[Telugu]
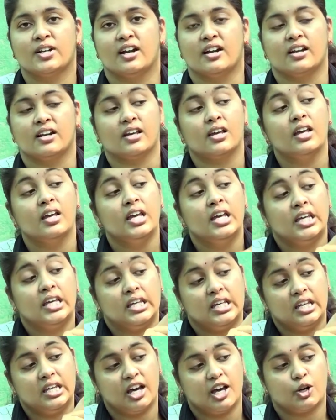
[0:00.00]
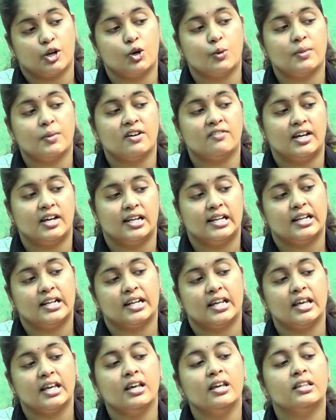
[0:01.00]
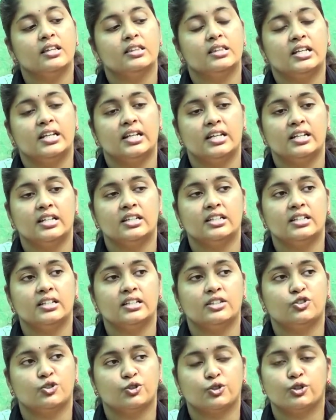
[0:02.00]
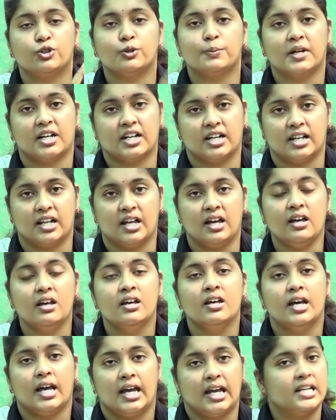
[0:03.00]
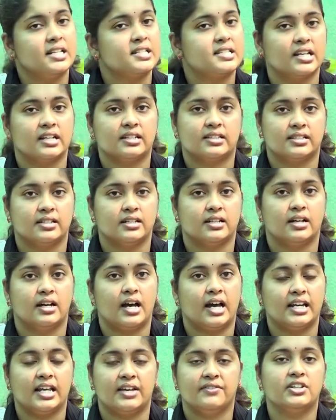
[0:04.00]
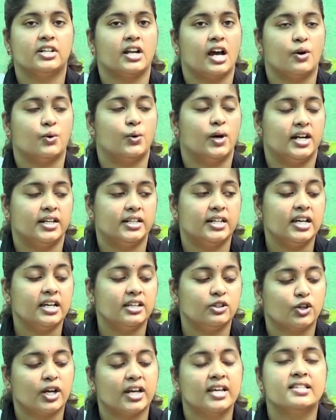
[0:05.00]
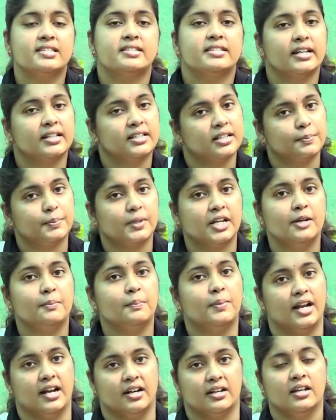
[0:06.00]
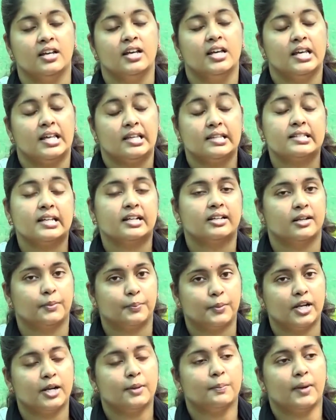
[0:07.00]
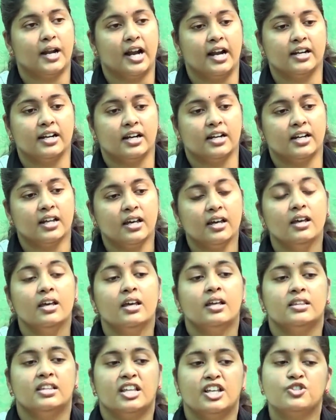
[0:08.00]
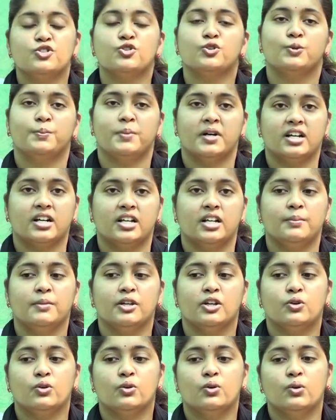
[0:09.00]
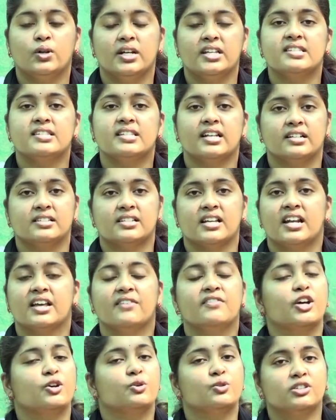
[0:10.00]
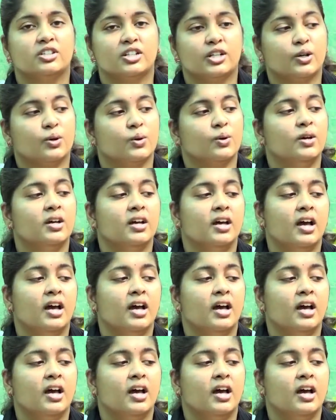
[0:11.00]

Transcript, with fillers: ఉందండి ఈ అరోమా వల్లనే దీని చుట్టుపక్కల ఇన్సెక్ట్స్ అనేవి రావు అంటే ఇది ఒక ఇన్సెక్ట్ రిపలెంట్ ప్లాంట్ ఇన్సెక్ట్ రిపలెంట్ ప్లాంట్ అంటే దీని చుట్టుపక్కల మీకు ఇన్సెక్ట్స్ అనేవి ఎక్కువ తిరగవు